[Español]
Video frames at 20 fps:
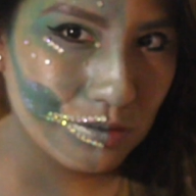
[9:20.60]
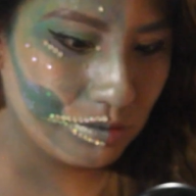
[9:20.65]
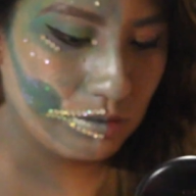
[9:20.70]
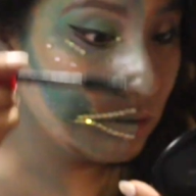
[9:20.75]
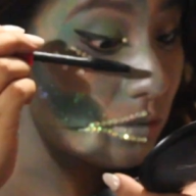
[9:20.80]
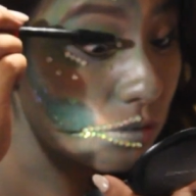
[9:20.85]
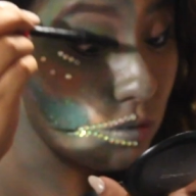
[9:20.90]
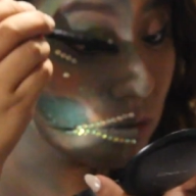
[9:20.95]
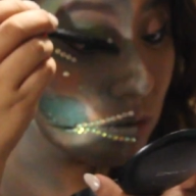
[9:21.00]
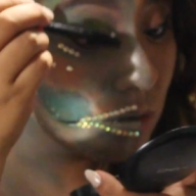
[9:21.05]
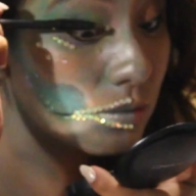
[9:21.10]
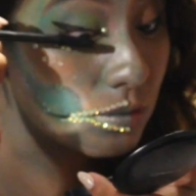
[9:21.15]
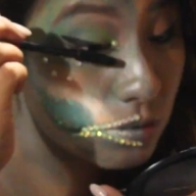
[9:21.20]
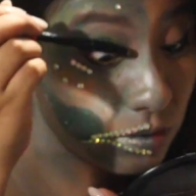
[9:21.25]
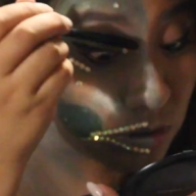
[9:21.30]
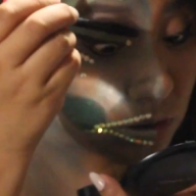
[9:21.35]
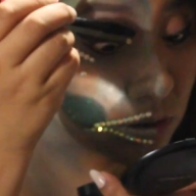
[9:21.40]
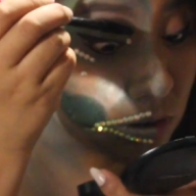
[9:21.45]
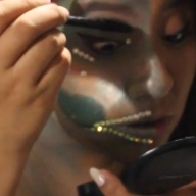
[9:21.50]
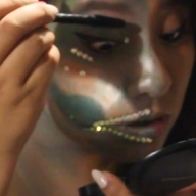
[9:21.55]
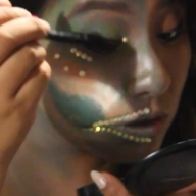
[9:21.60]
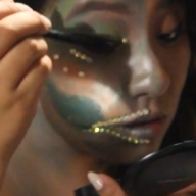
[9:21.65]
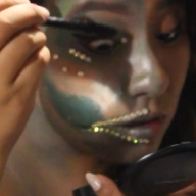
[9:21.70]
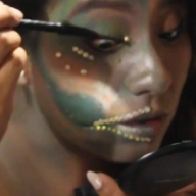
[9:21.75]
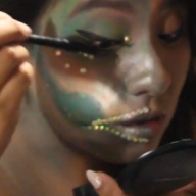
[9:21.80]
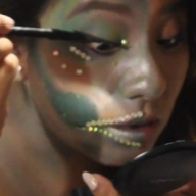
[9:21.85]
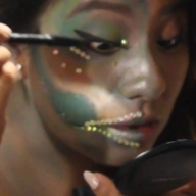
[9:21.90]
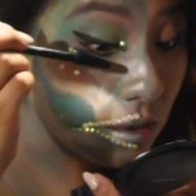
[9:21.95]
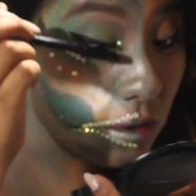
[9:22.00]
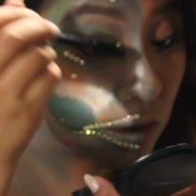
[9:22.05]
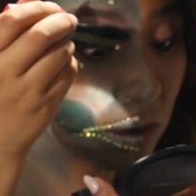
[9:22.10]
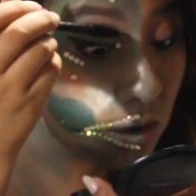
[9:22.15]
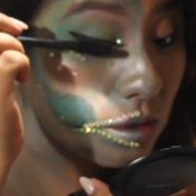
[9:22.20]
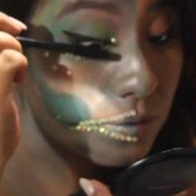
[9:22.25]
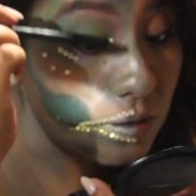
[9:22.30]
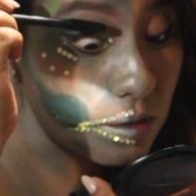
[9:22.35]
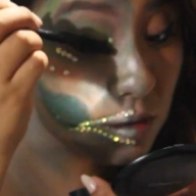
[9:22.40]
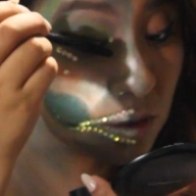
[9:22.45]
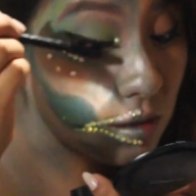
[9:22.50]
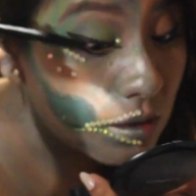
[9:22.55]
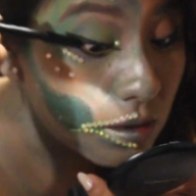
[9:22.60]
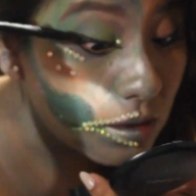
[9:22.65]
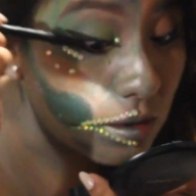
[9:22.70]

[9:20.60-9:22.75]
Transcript: un delineado, como no soy de lunes a